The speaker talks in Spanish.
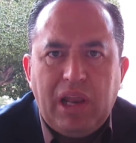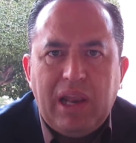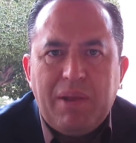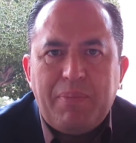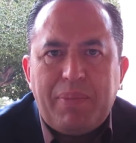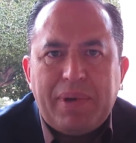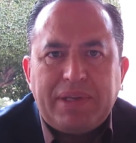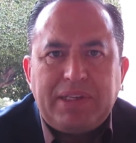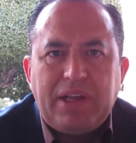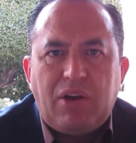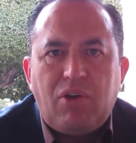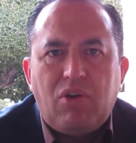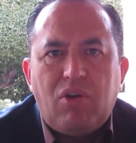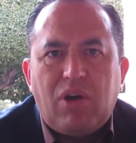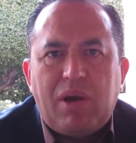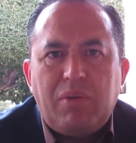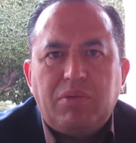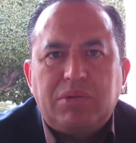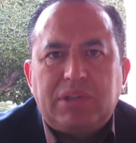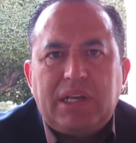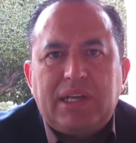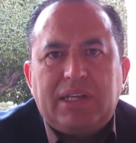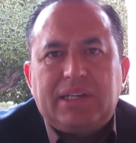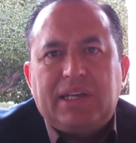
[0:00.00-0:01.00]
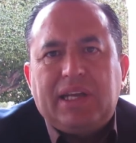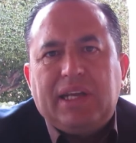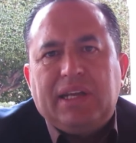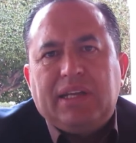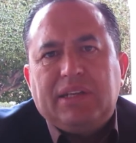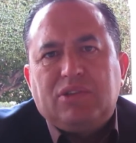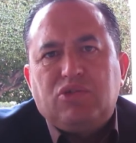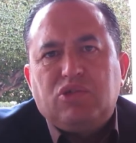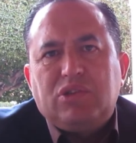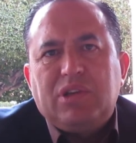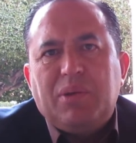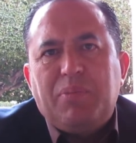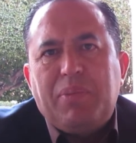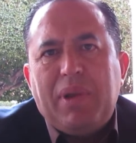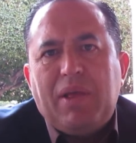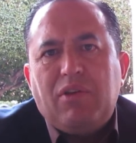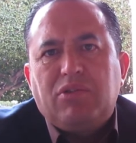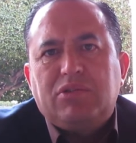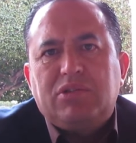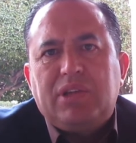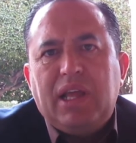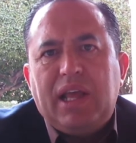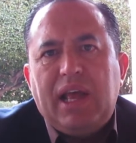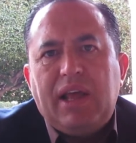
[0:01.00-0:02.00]
el empresario lo que busca es que sus
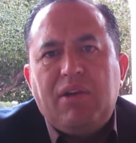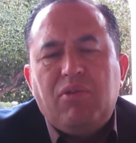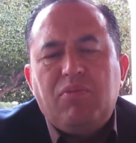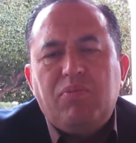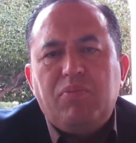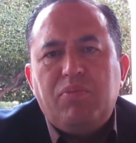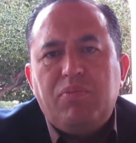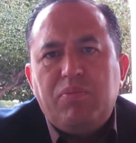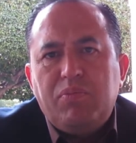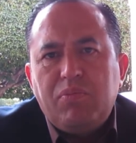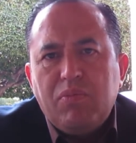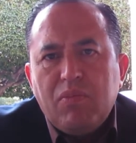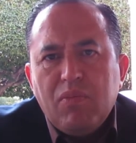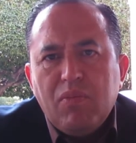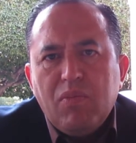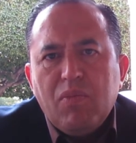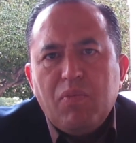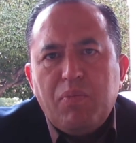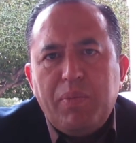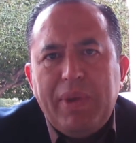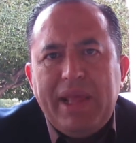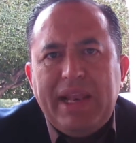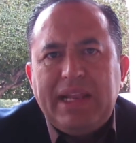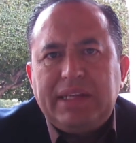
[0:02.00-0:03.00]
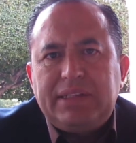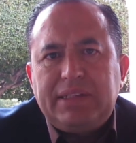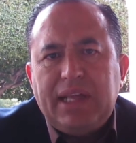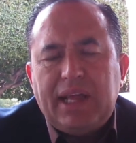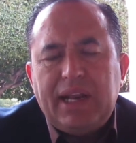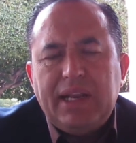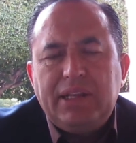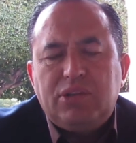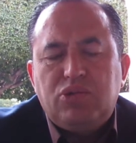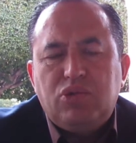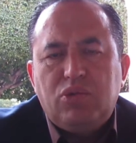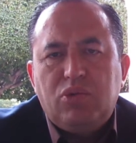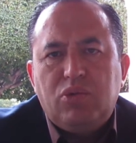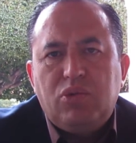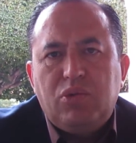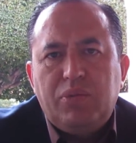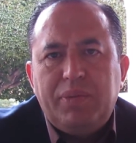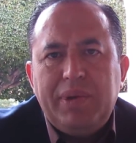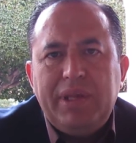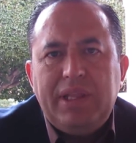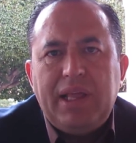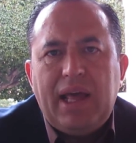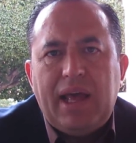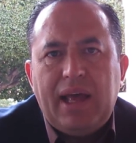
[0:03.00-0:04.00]
empleados tengan un bienestar en su
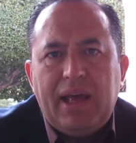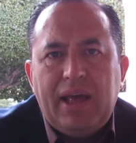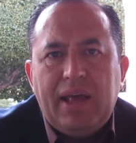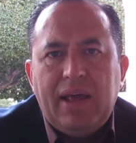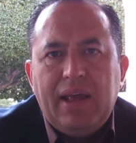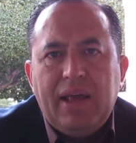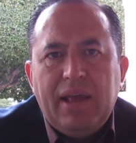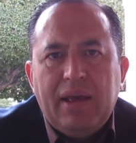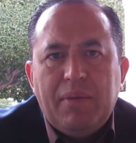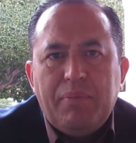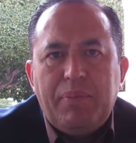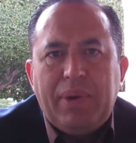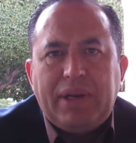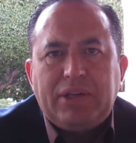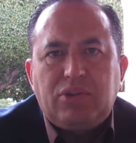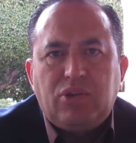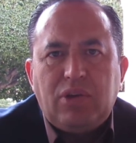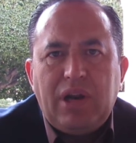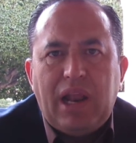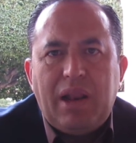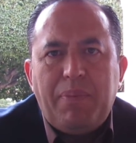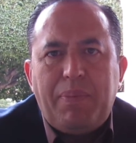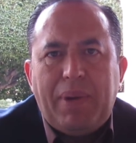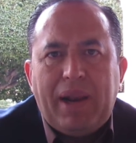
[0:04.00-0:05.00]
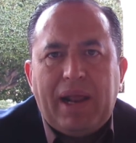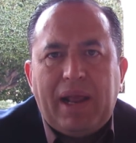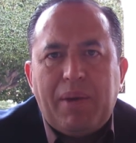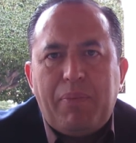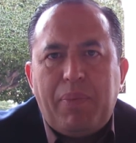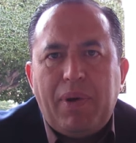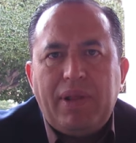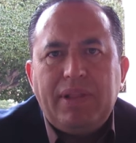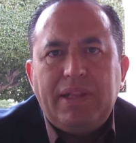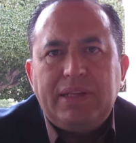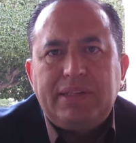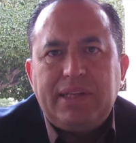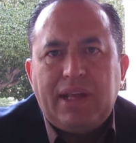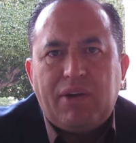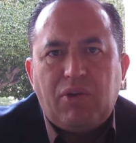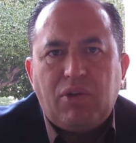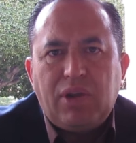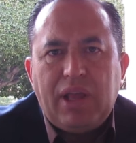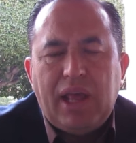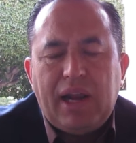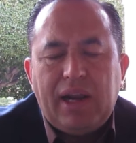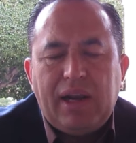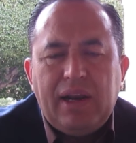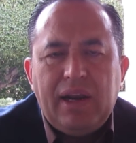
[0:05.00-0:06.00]
vida personal para que puedan
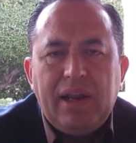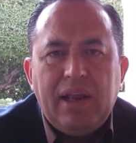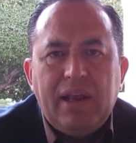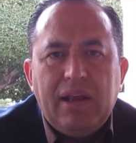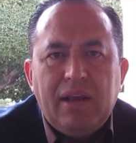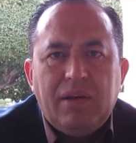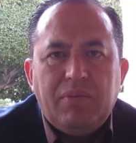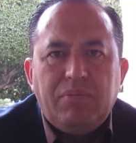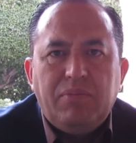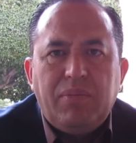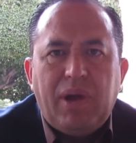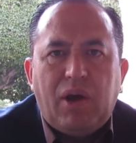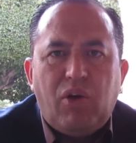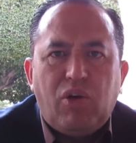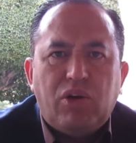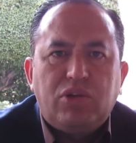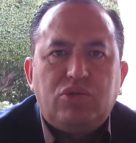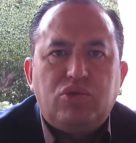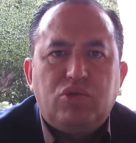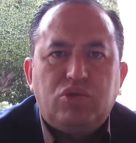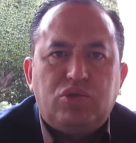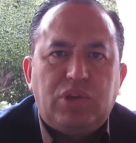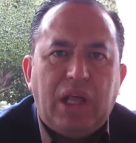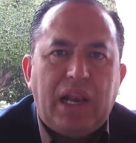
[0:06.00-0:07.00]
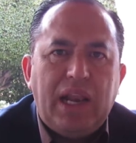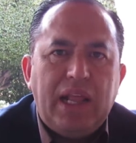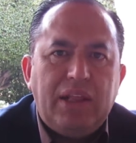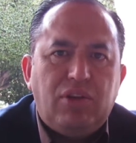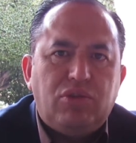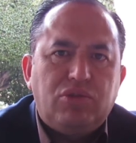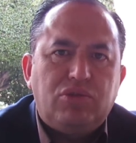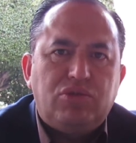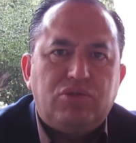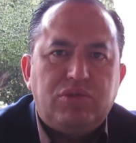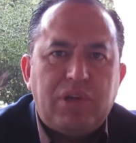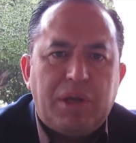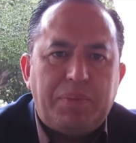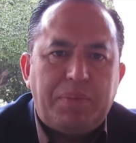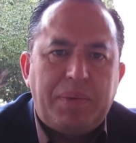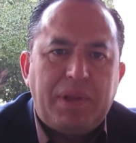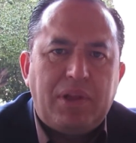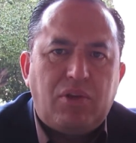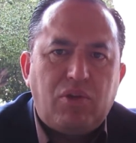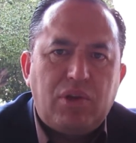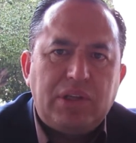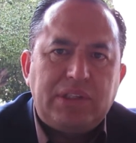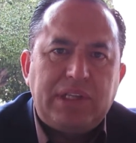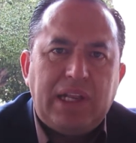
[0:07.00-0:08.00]
desarrollar mejor sus talentos, sus
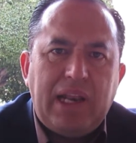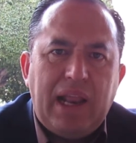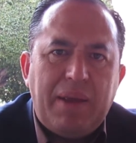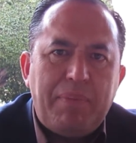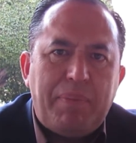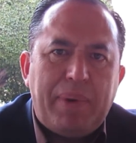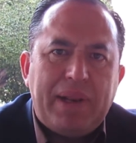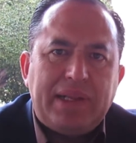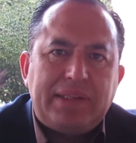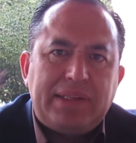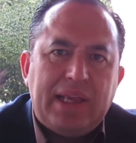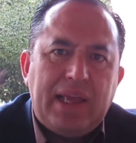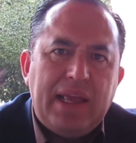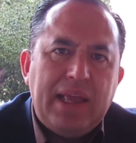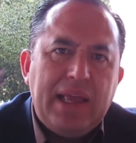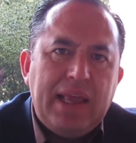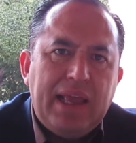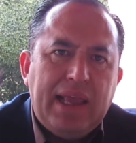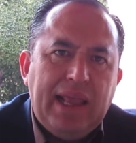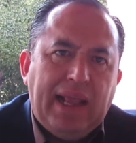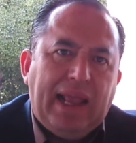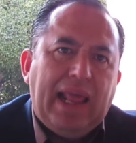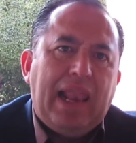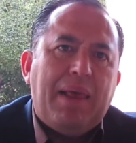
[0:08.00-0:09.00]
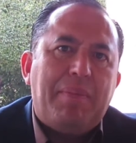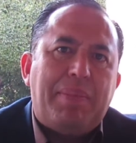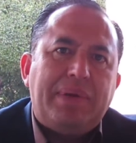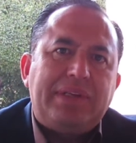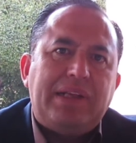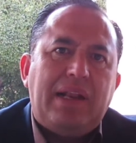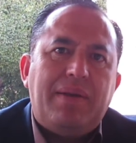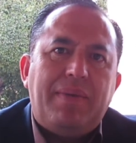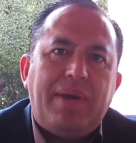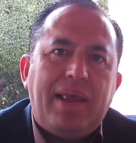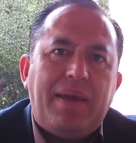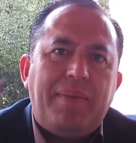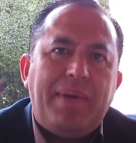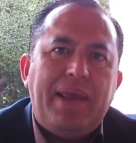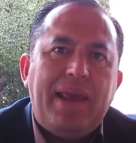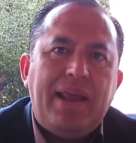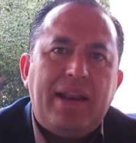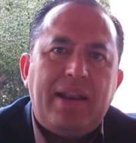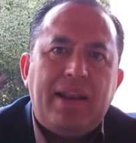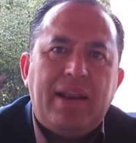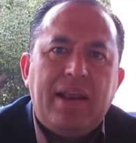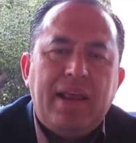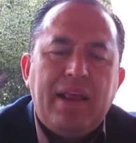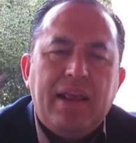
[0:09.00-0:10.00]
aptitudes en la empresa y que la empresa le vaya
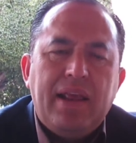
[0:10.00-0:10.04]
bien